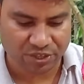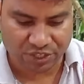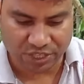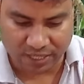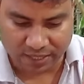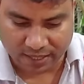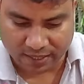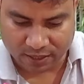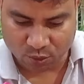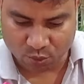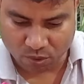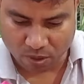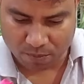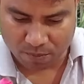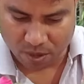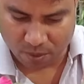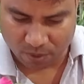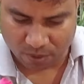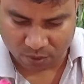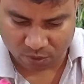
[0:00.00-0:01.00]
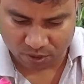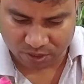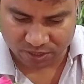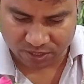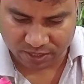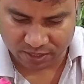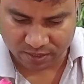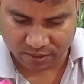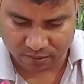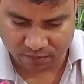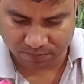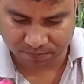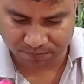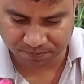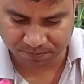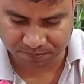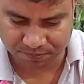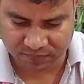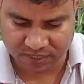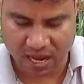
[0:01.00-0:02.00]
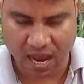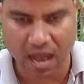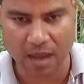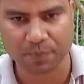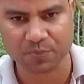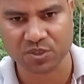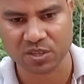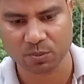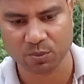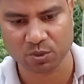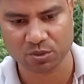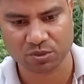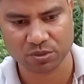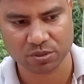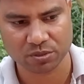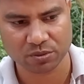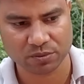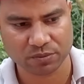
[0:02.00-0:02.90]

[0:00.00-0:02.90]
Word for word: সেটা কিন্তু আমি ব্যবহার করেছি হাফ চামচ